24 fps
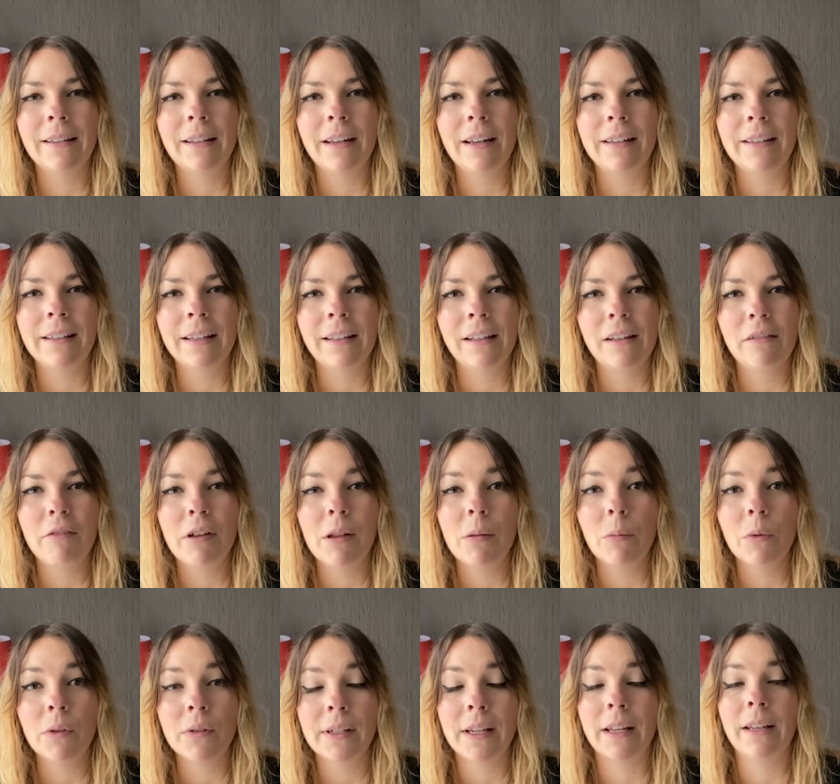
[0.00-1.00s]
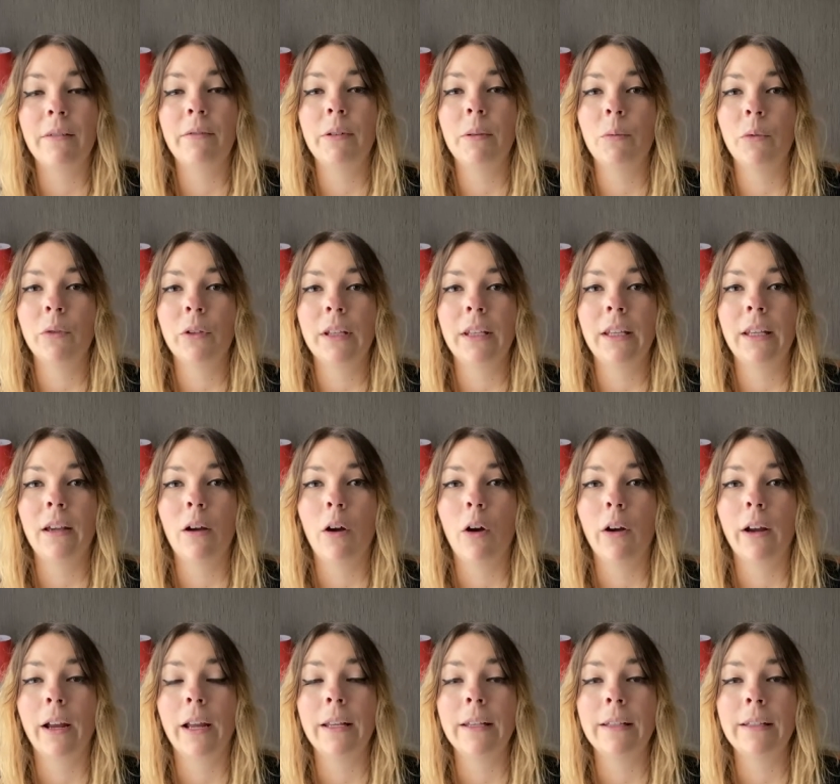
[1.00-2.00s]
cet événement, c'est un événement qui est
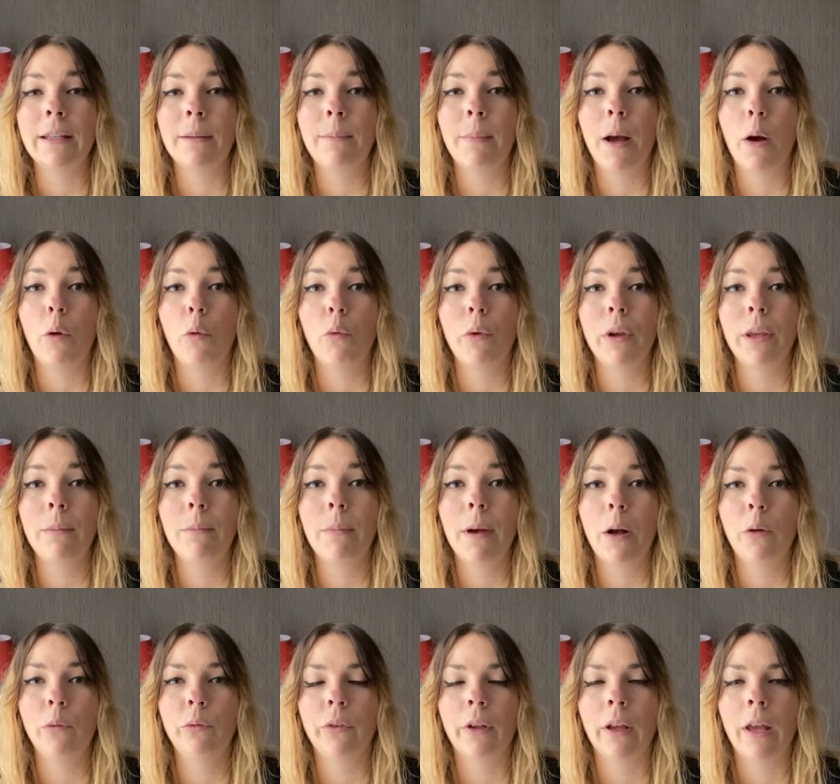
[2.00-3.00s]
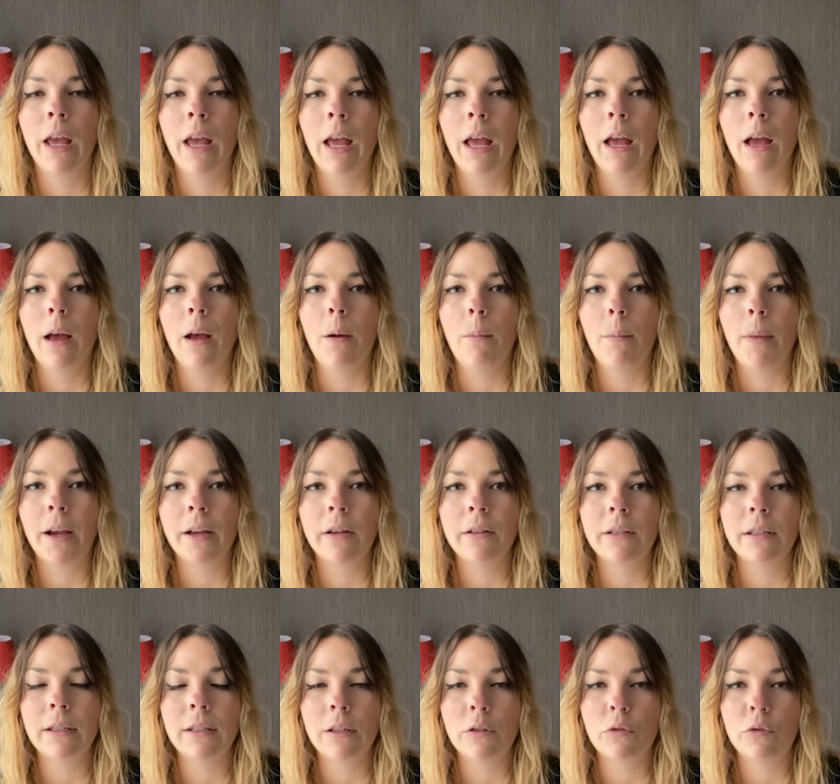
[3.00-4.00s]
organisé par Winbound
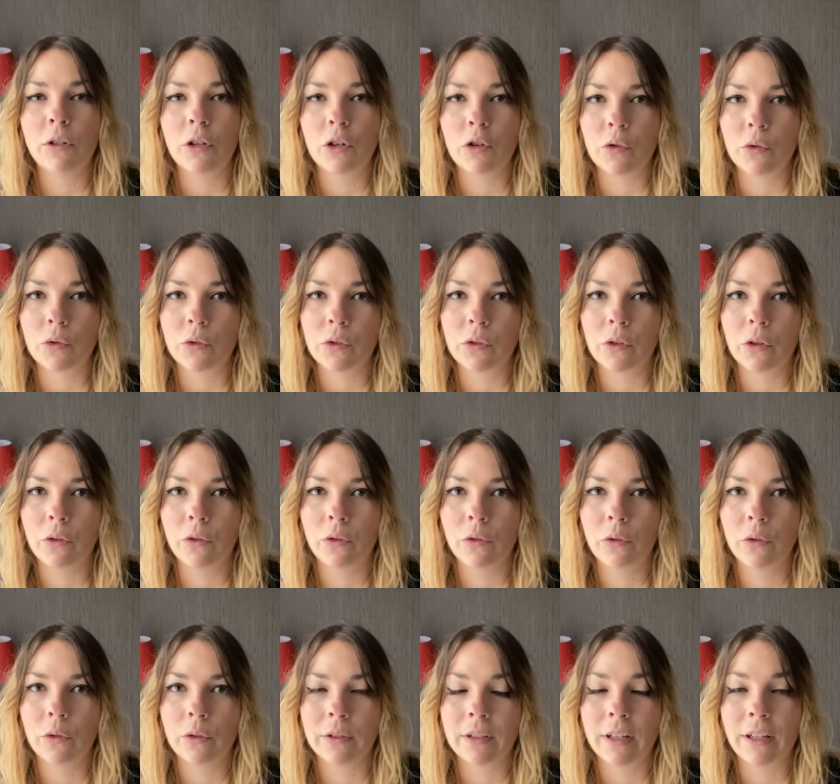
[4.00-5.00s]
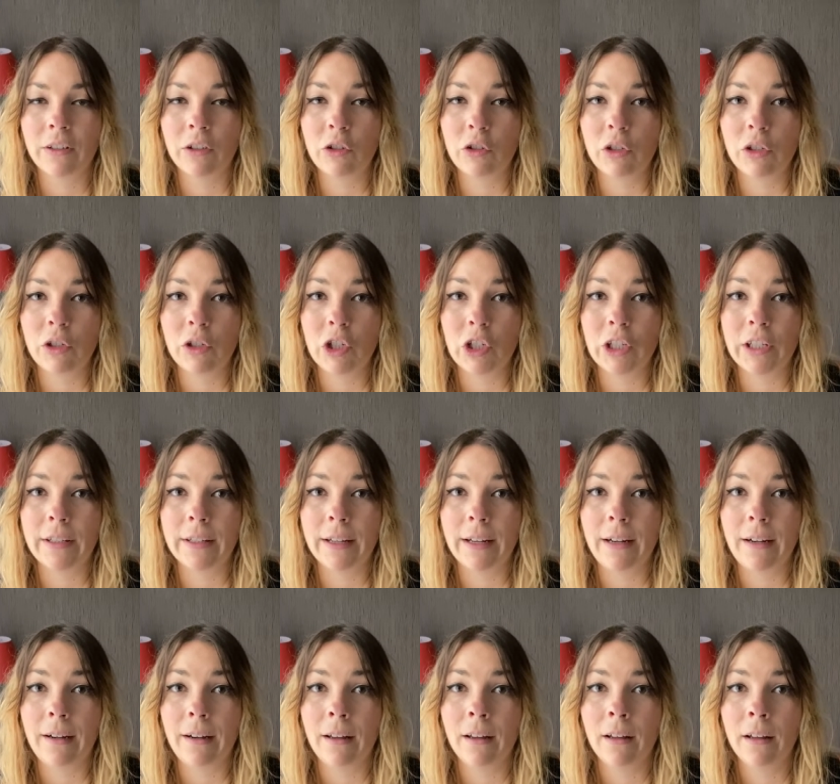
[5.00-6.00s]
Marketing, qui est une agence de stratégie
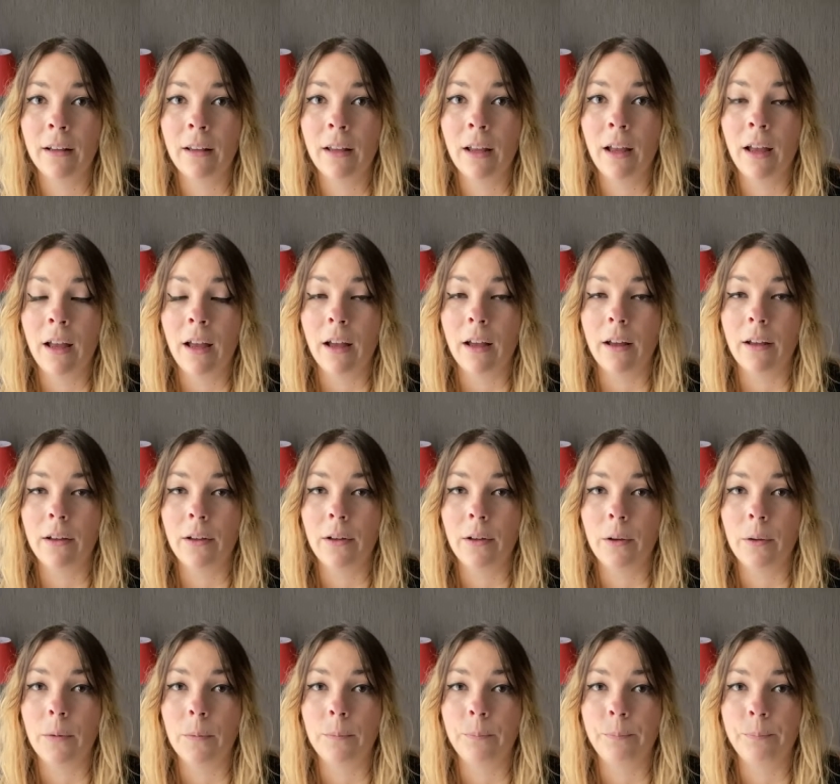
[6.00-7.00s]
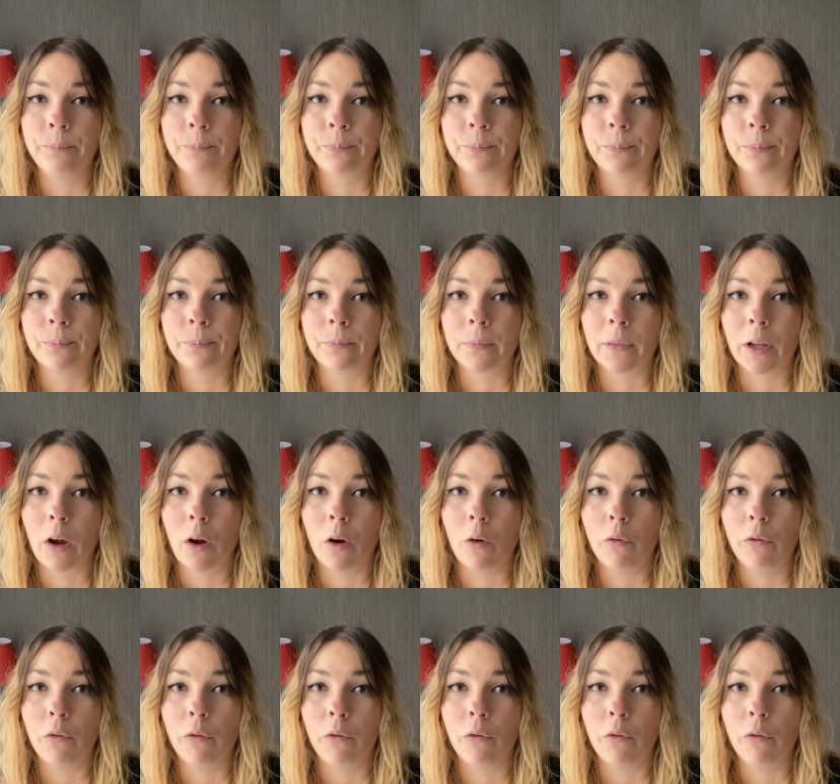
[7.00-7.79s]
digitale. Euh, en